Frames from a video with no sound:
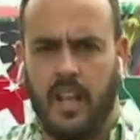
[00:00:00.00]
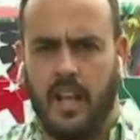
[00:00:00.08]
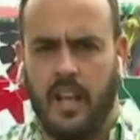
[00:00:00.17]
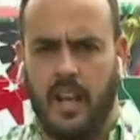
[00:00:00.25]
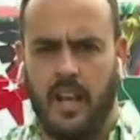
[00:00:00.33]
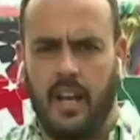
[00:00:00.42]

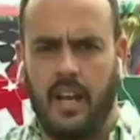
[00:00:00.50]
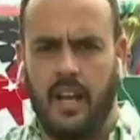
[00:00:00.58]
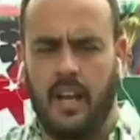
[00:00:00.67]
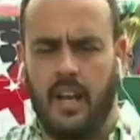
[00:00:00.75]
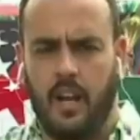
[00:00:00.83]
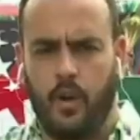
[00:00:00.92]

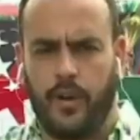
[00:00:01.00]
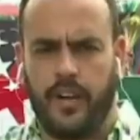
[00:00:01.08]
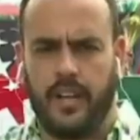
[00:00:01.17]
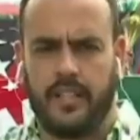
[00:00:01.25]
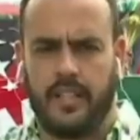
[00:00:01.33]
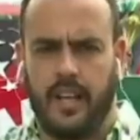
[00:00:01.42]

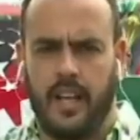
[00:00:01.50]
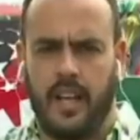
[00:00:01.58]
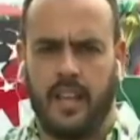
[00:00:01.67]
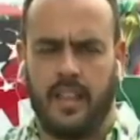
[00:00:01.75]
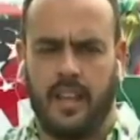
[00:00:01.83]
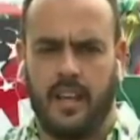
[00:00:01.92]
الحراس
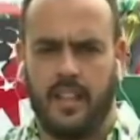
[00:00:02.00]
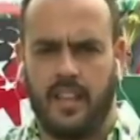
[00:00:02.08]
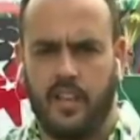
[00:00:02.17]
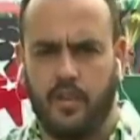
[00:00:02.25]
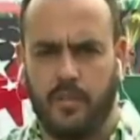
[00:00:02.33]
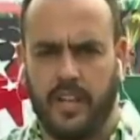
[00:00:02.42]
الثلاثة
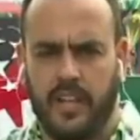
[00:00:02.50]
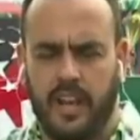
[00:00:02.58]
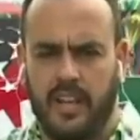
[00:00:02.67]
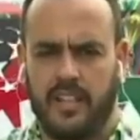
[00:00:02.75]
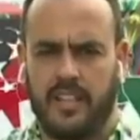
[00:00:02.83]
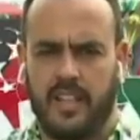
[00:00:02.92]
يمكن
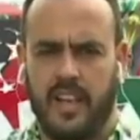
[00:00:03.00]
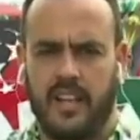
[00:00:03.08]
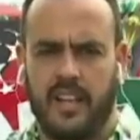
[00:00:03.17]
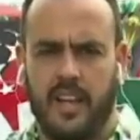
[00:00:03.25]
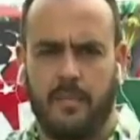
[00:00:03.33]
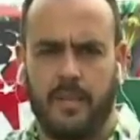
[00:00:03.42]

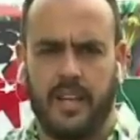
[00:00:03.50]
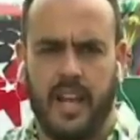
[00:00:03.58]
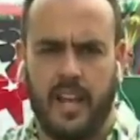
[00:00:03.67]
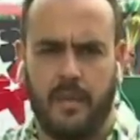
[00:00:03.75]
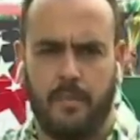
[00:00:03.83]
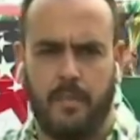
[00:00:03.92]
الاستعانة
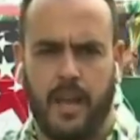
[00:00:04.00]
بلاعب